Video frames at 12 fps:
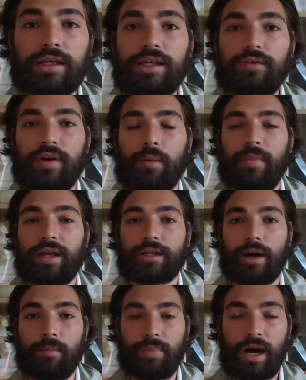qui va
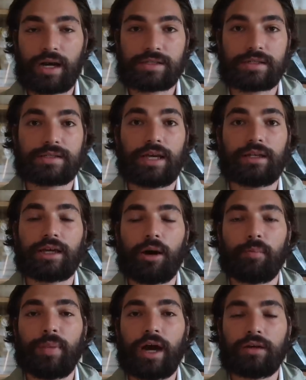mettre en place cette
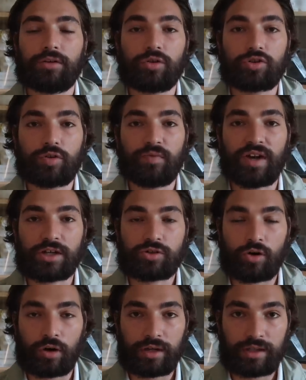campagne de
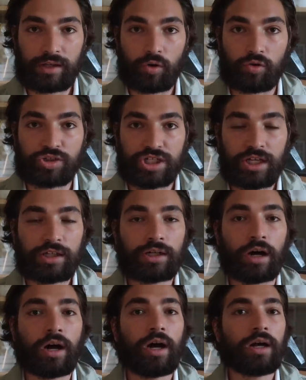subversion idéologique
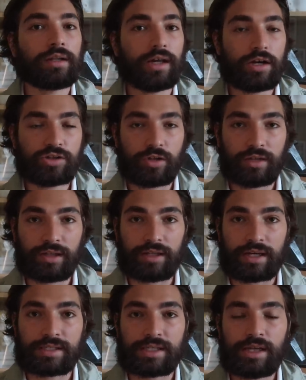dans un
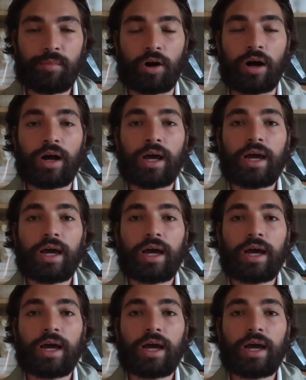État cible